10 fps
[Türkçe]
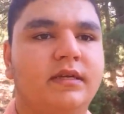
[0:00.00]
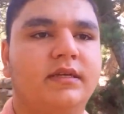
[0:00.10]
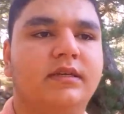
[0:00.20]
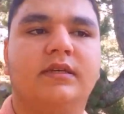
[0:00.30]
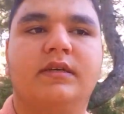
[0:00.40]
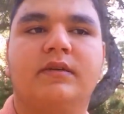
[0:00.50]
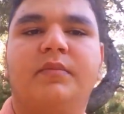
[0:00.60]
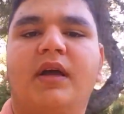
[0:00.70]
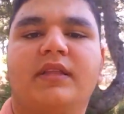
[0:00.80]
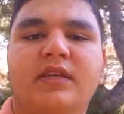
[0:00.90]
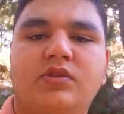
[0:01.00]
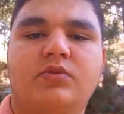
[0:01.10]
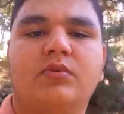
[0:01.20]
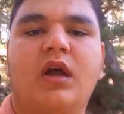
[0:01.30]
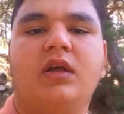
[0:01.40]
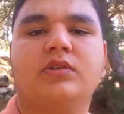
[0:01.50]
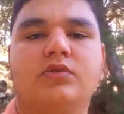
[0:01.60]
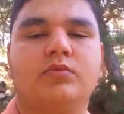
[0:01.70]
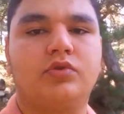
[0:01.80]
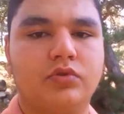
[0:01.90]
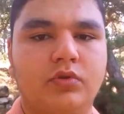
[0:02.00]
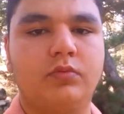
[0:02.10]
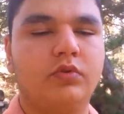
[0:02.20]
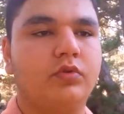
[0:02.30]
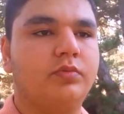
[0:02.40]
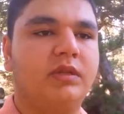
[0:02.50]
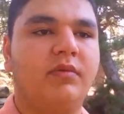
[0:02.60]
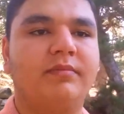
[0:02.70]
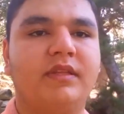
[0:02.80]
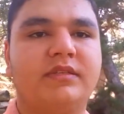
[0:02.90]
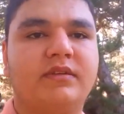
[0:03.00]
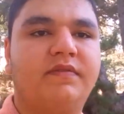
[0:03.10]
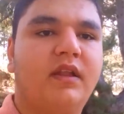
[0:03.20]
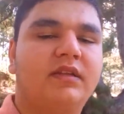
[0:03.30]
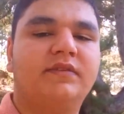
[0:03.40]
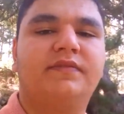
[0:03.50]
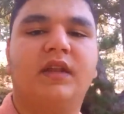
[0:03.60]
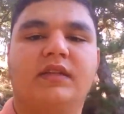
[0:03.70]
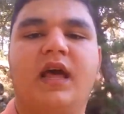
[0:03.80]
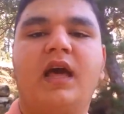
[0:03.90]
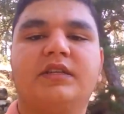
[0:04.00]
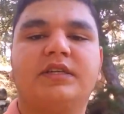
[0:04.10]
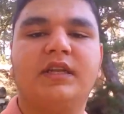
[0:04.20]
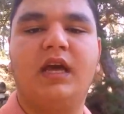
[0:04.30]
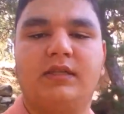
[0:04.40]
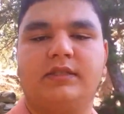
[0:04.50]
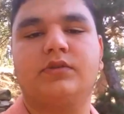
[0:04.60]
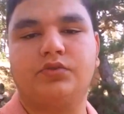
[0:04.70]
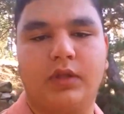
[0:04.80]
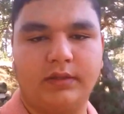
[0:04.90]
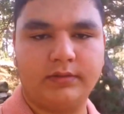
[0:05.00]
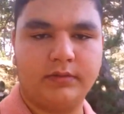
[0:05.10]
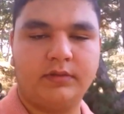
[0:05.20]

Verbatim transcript: E, magnezyumu, kalsiyumu, şunu bunu bilmem nesini falanı filanı her şeyini arıtır sudan.